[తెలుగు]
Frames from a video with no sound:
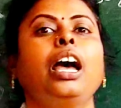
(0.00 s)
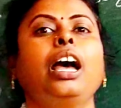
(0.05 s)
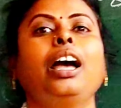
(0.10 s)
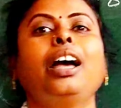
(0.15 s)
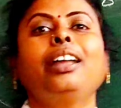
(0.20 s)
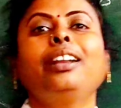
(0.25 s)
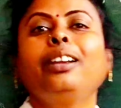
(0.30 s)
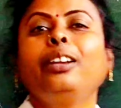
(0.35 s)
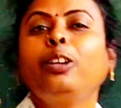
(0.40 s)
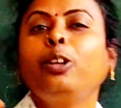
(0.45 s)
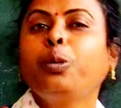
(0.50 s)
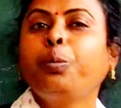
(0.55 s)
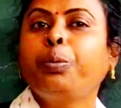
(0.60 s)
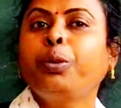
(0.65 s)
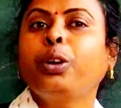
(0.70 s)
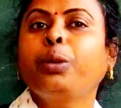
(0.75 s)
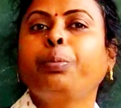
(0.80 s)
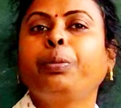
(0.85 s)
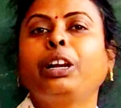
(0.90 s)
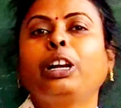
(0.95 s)
ఆ రెండు
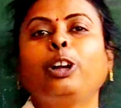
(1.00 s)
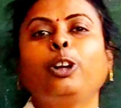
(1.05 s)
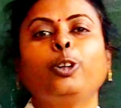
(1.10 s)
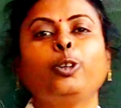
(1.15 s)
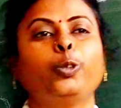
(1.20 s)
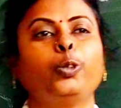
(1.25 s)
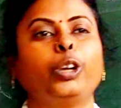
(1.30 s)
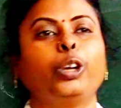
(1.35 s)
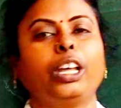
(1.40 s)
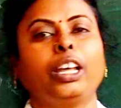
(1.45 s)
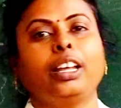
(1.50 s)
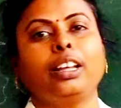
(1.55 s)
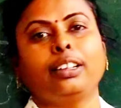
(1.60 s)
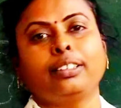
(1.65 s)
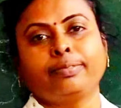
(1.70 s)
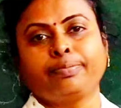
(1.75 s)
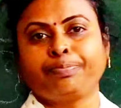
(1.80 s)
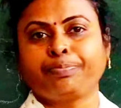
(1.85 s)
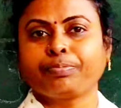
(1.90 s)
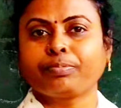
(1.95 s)
పొరపాట్లు కూడా
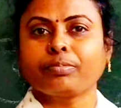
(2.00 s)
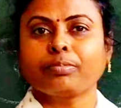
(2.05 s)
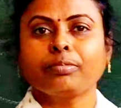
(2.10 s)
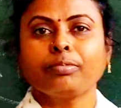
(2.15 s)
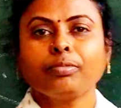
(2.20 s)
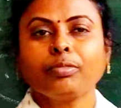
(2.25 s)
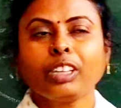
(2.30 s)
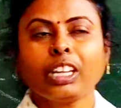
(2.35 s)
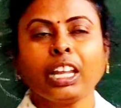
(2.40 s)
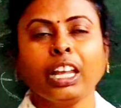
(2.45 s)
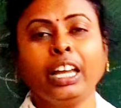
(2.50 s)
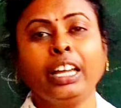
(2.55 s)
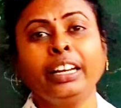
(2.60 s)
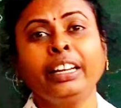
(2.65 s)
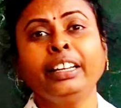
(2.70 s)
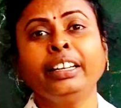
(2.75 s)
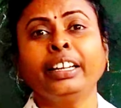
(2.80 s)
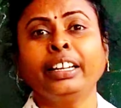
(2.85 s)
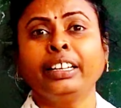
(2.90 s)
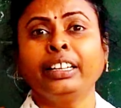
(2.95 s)
అరే
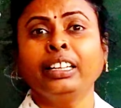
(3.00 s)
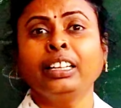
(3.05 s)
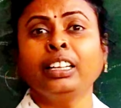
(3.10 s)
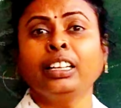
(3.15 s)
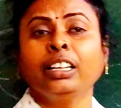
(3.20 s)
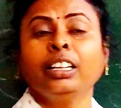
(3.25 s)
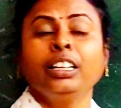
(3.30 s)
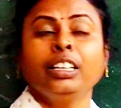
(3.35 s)
నానా